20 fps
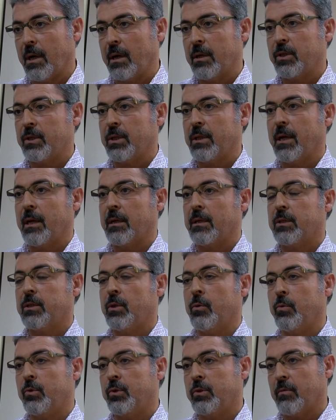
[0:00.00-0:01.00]
artçılar,
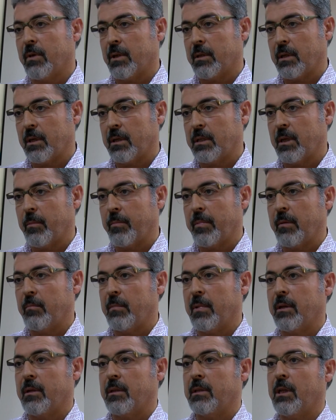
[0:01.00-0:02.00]
işte 3 civarındaki
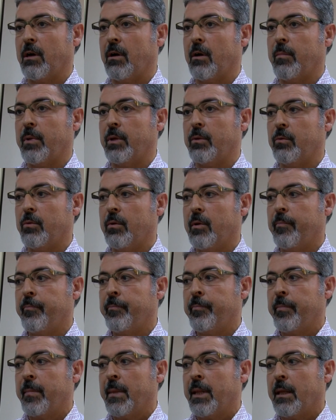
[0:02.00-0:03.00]
depremler devam ediyor.
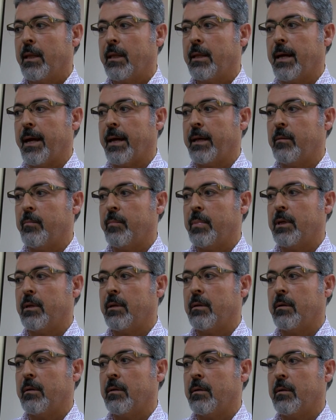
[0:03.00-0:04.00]
Yani bir
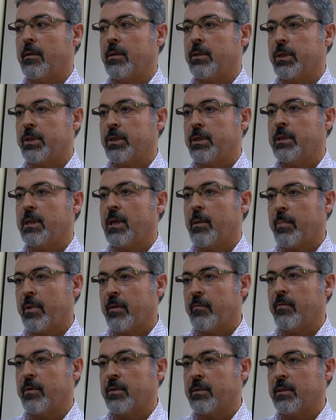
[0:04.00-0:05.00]
e, çeşit
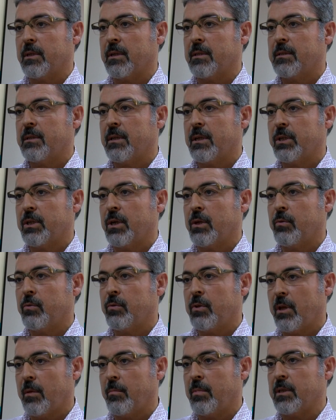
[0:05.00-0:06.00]
deprem fırtınası yaşanıyor
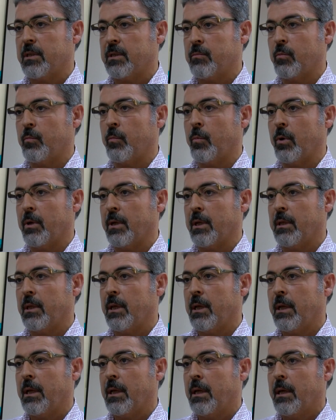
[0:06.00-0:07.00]
diyebiliriz bu
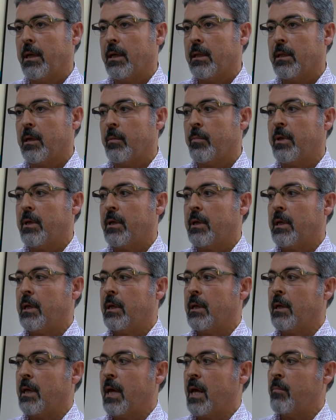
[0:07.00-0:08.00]
bölgede. Tabii
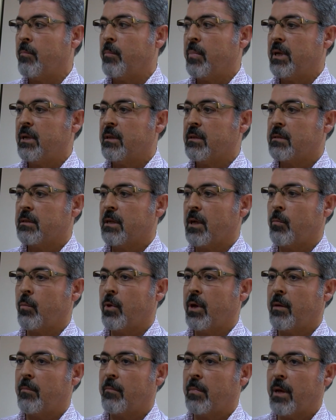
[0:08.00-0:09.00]
e, hem Prinistrabu
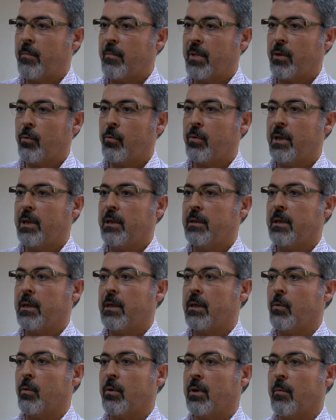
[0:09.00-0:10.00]
hem hemen
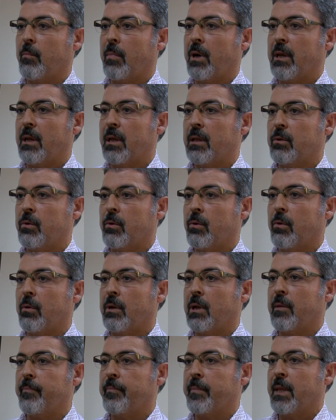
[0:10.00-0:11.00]
güneyindeki onunla bağlantılı
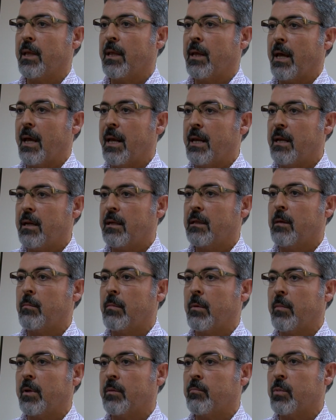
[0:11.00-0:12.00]
olan Helenik
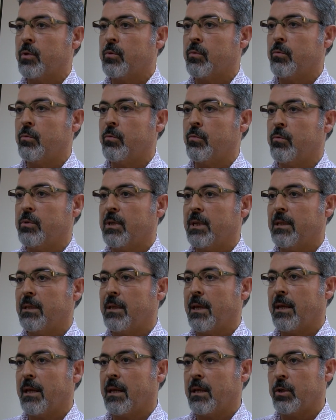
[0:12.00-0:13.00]
Dalma Batma
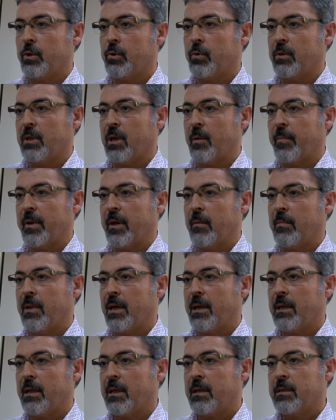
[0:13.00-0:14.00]
üzerinde gelişiyor
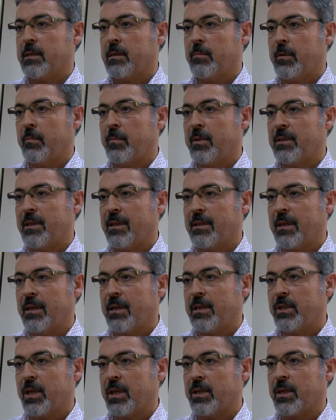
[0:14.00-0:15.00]
depremler. İkisi birbirini
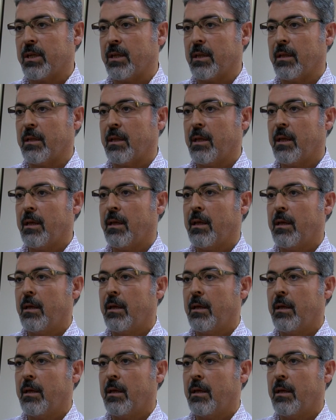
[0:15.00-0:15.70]
tetikleyecek şekilde